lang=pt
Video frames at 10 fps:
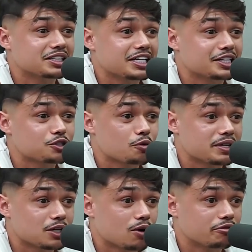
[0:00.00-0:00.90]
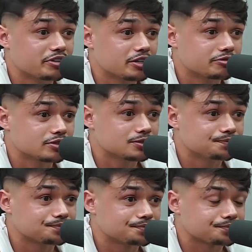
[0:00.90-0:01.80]
mentiras comigo ao vivo
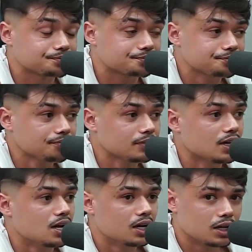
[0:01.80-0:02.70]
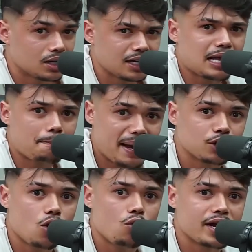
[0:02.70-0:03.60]
até
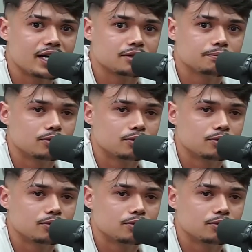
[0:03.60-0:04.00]
perdoou ele,